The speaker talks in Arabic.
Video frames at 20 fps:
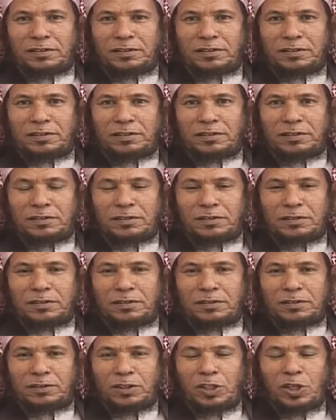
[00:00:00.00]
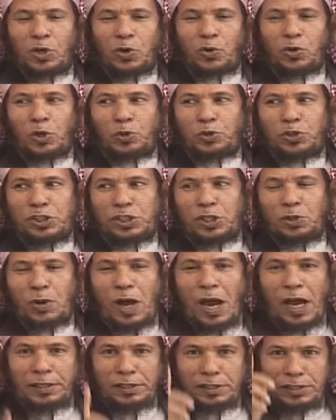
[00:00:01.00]
سبحان الله العظيم ولو تجي
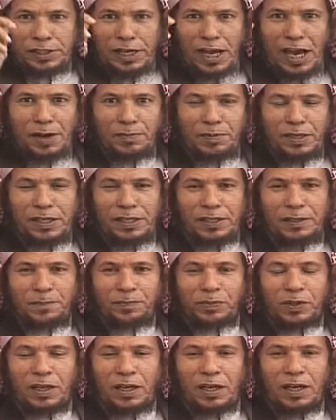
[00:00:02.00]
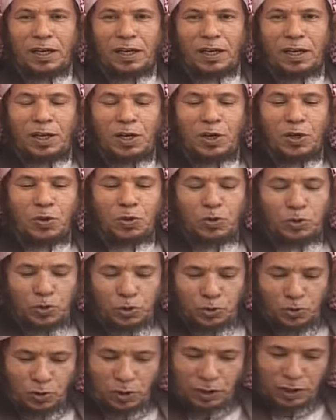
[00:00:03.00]
الواحد شامي
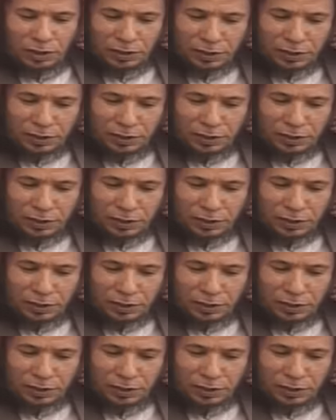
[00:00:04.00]
وتقول له